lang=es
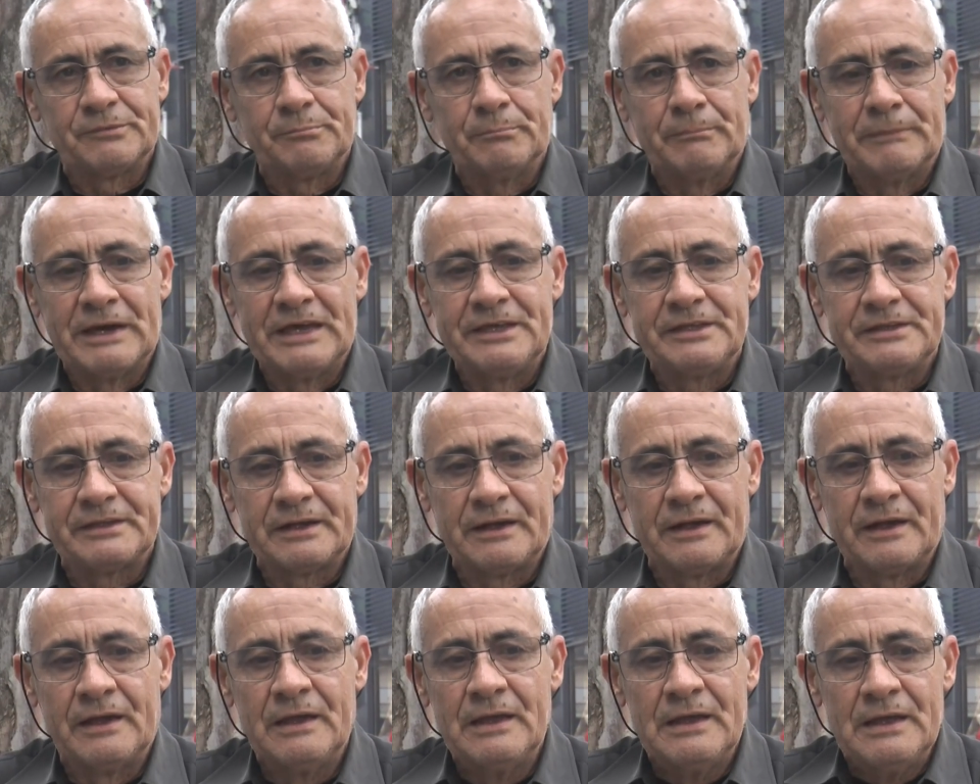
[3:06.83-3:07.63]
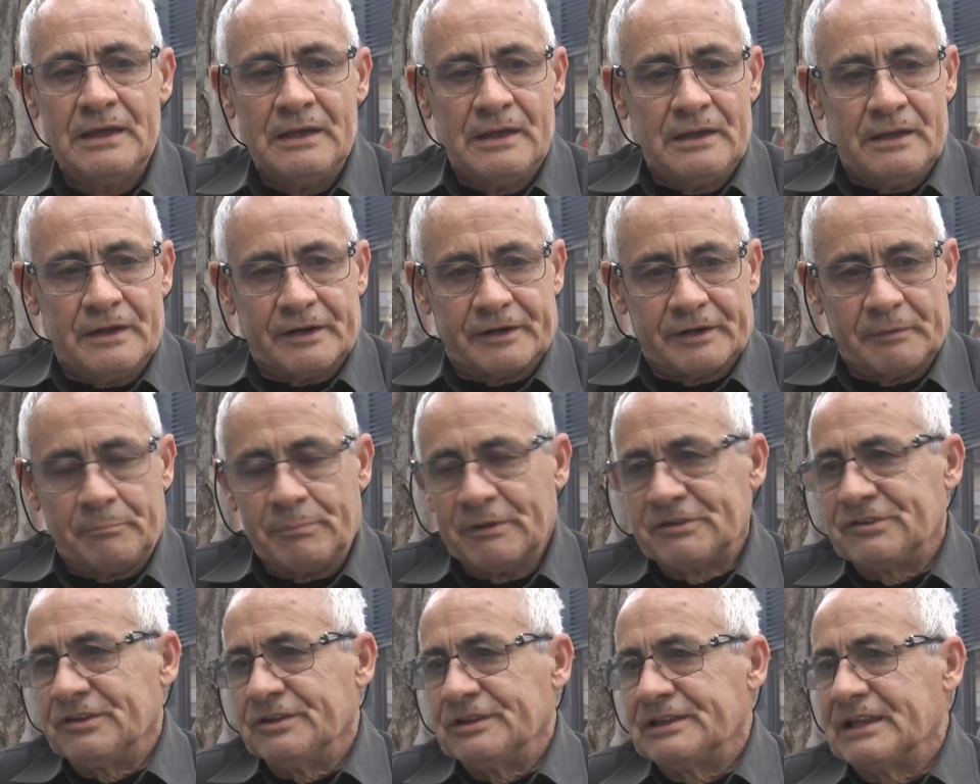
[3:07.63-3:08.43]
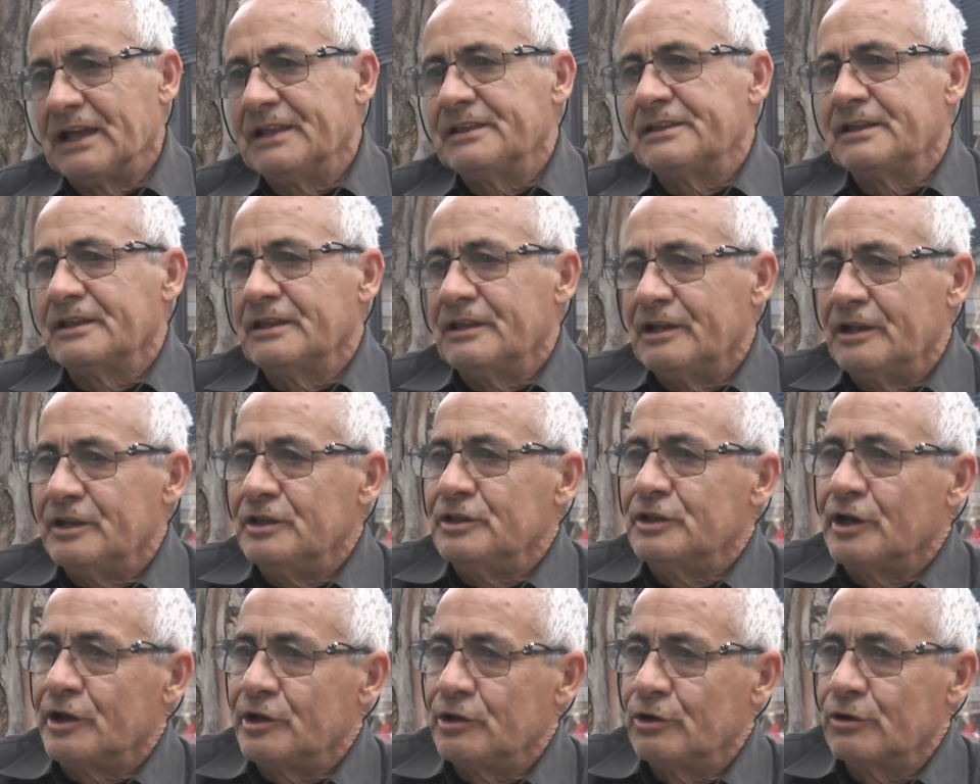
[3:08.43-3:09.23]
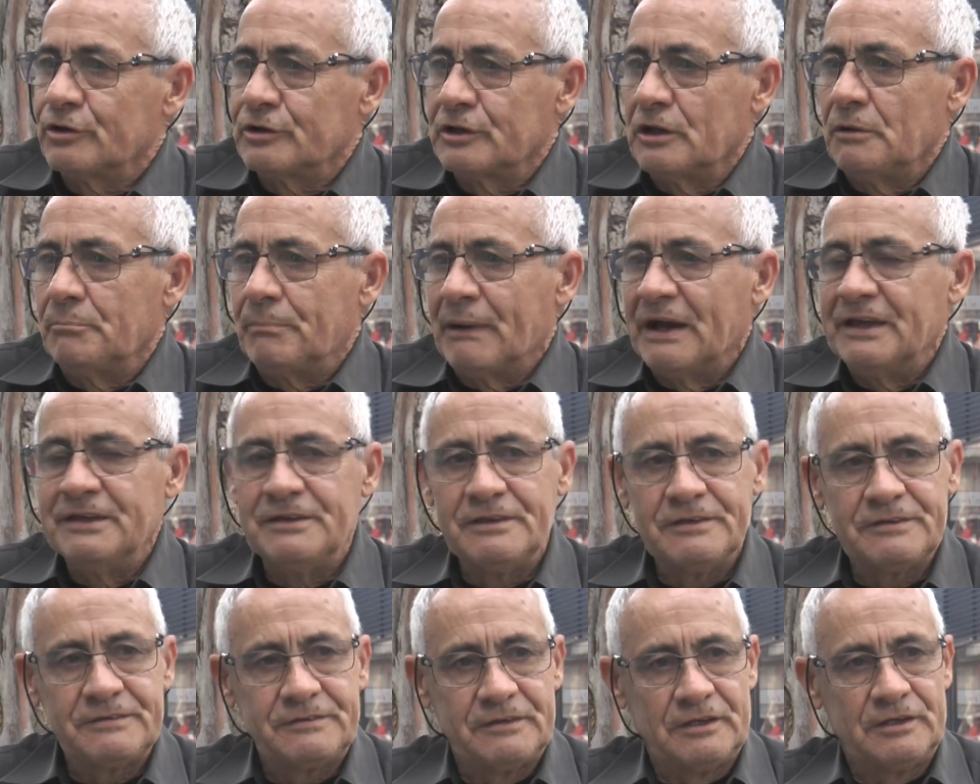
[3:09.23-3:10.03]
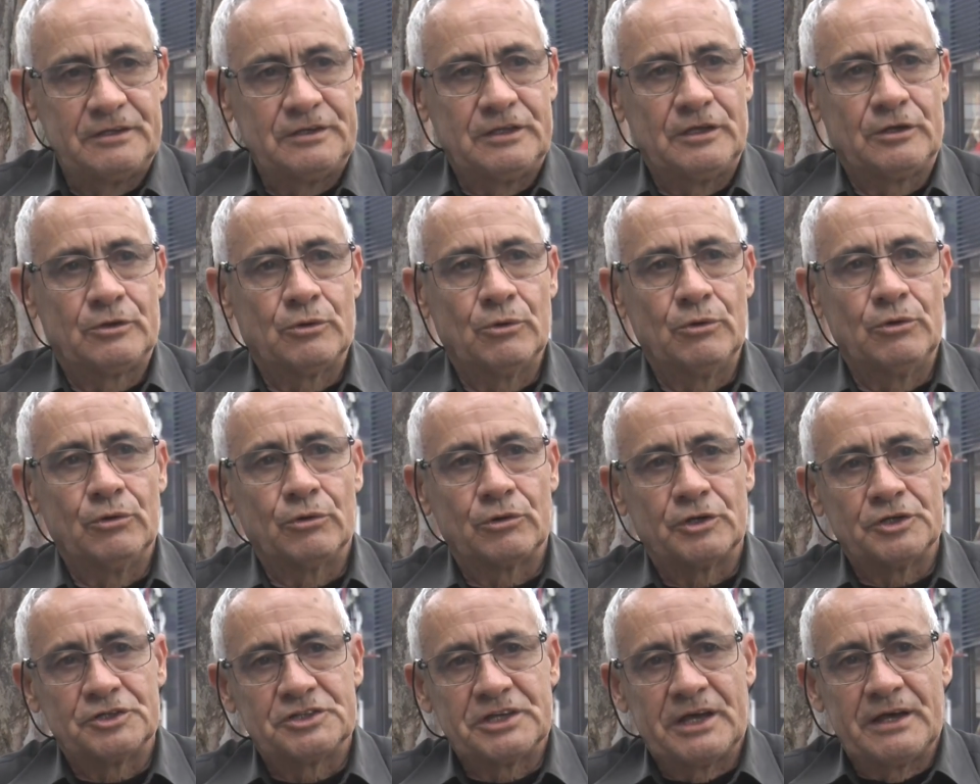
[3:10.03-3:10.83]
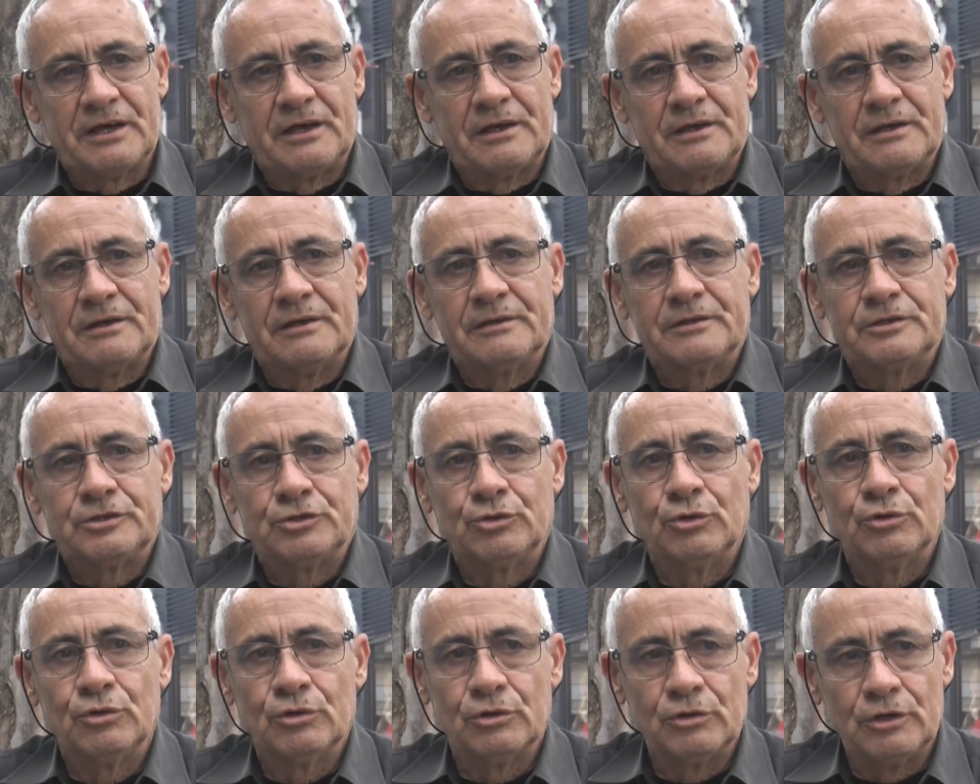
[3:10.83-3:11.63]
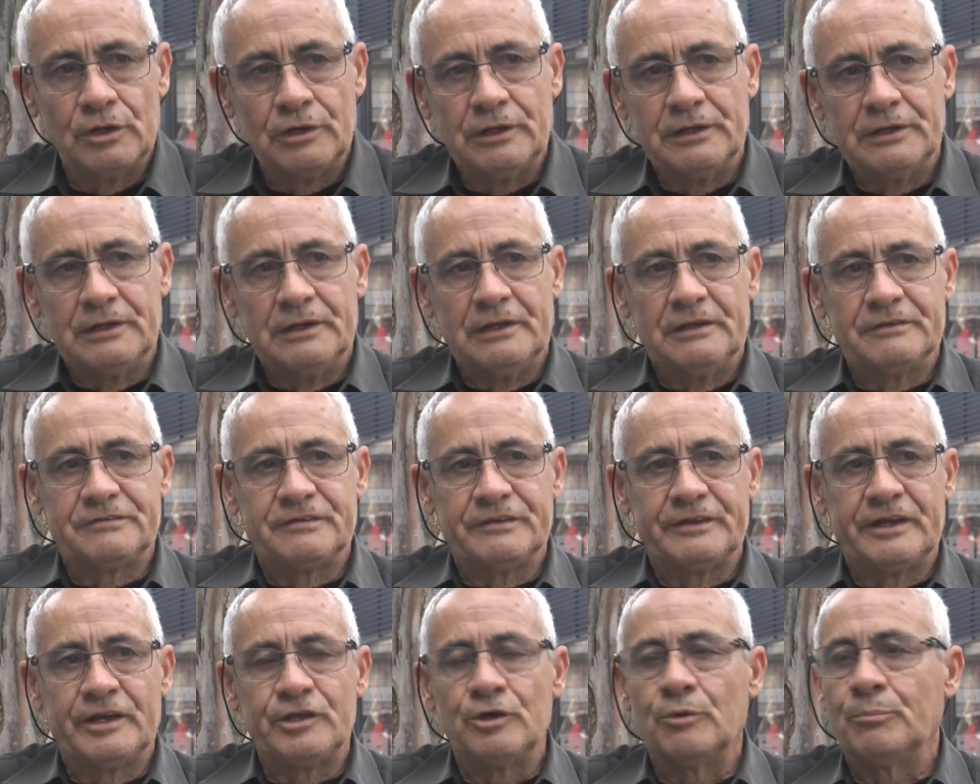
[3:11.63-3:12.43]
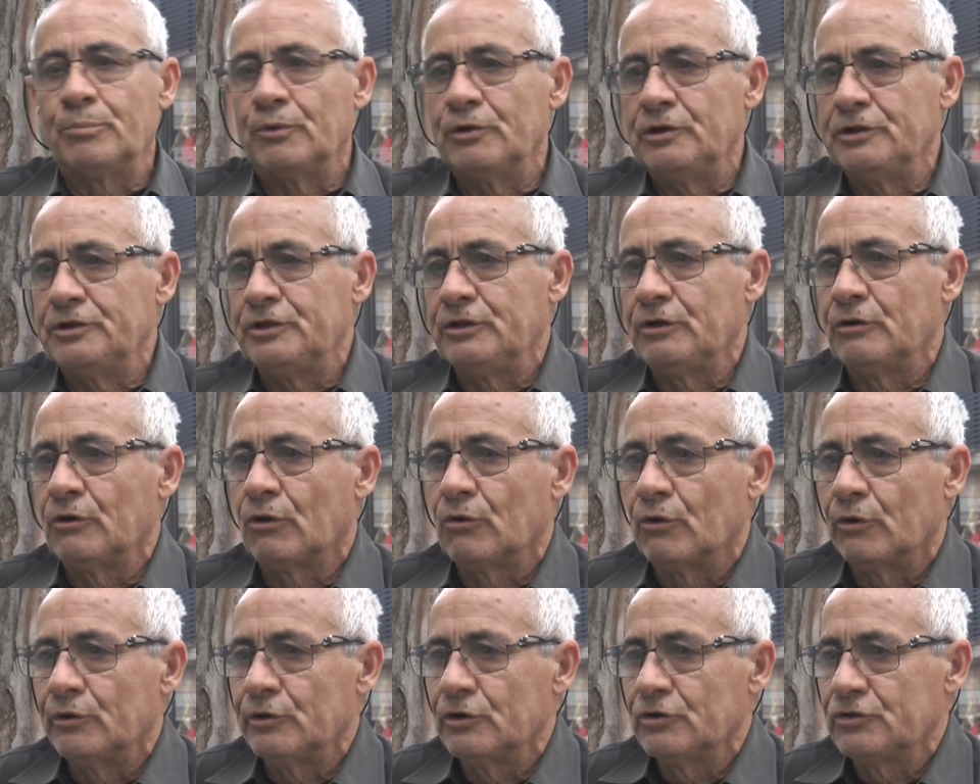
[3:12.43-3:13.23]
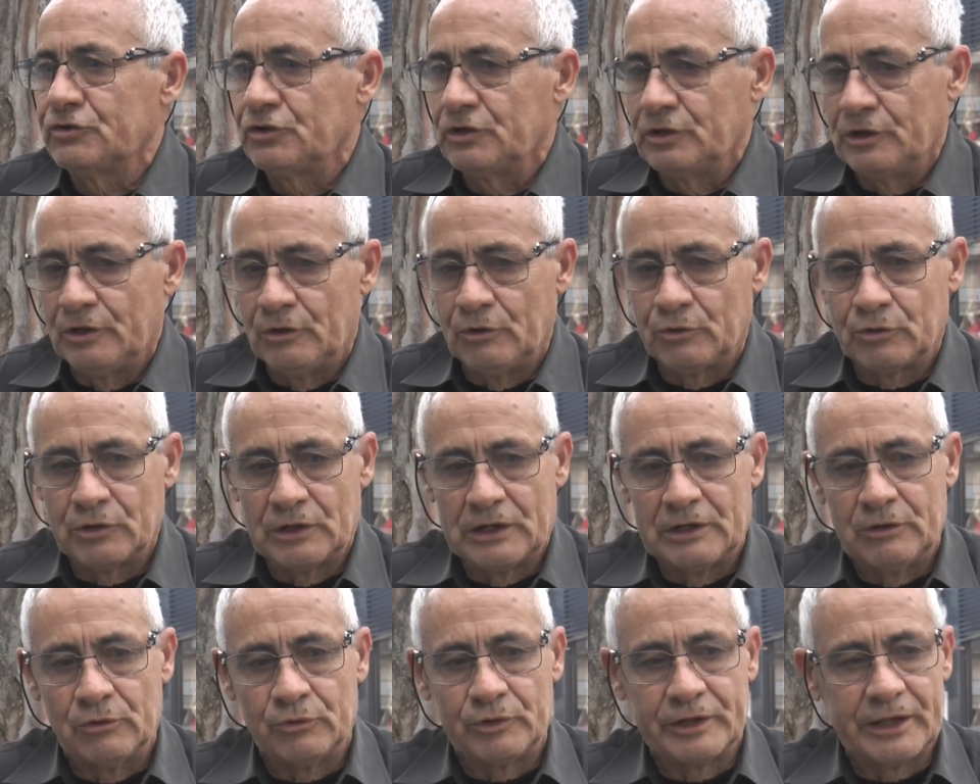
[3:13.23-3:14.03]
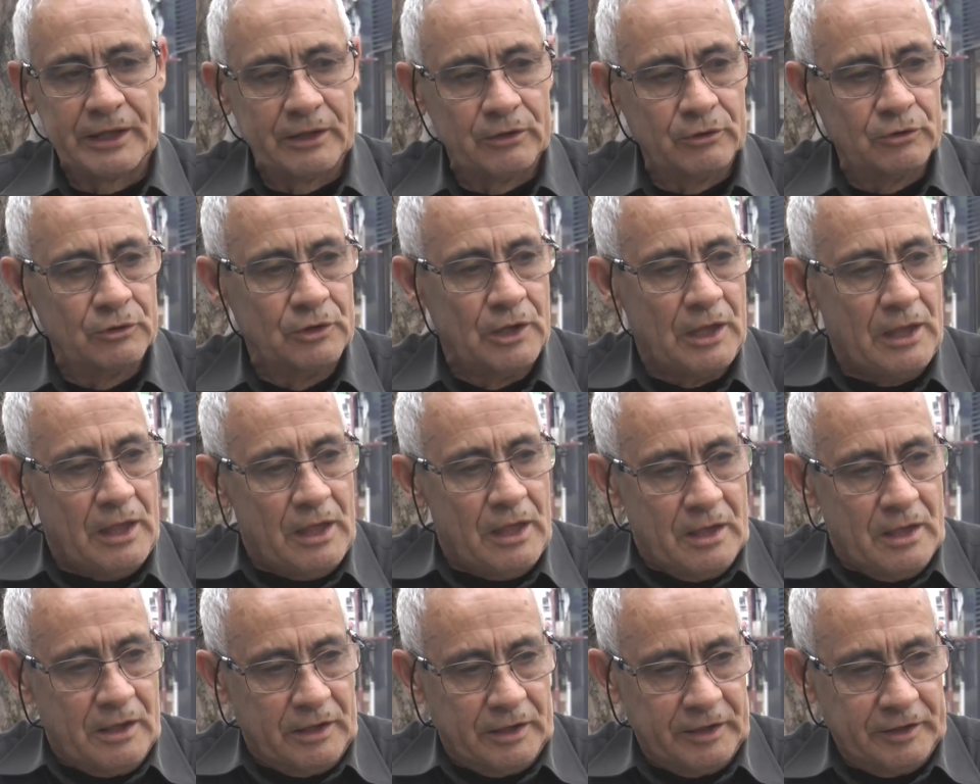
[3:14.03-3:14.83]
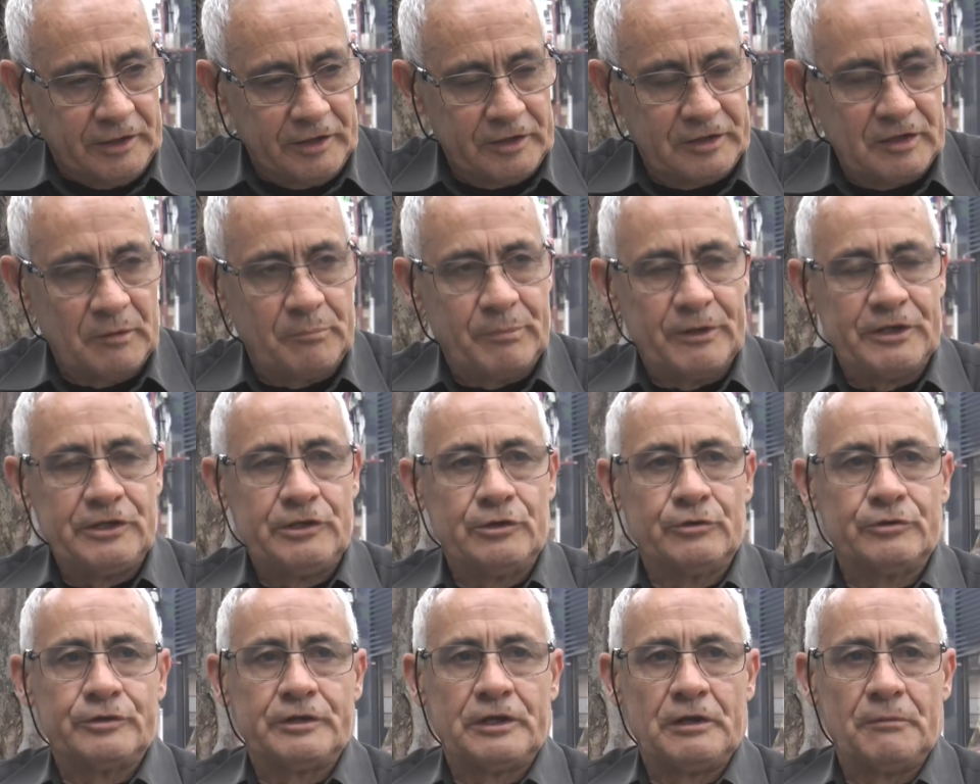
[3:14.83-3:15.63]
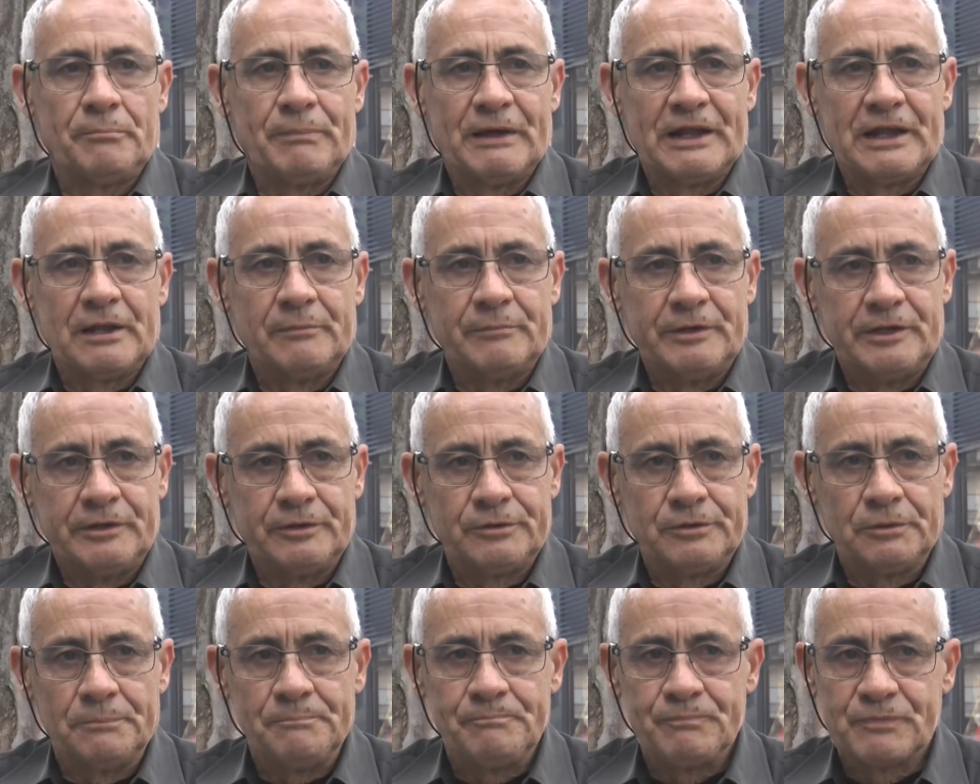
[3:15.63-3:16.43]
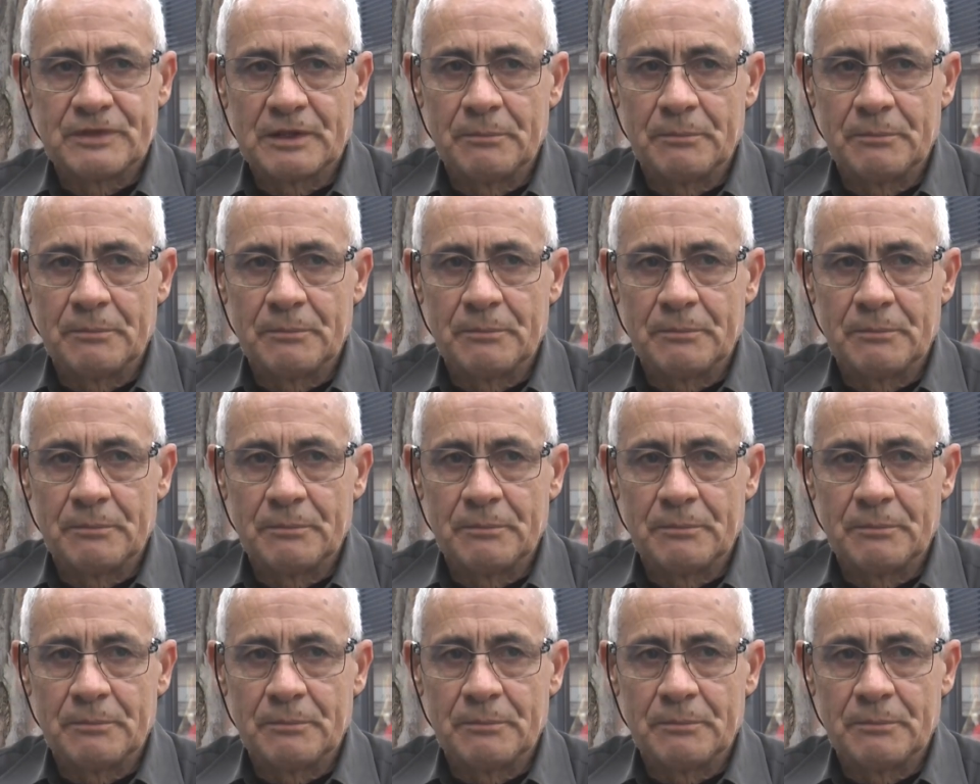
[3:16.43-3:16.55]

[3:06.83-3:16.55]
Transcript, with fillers: maestra representantes del interior del país, este, con lo que ya todo el, escenario político conoce de lo que ha logrado en este periodo en el Parlamento.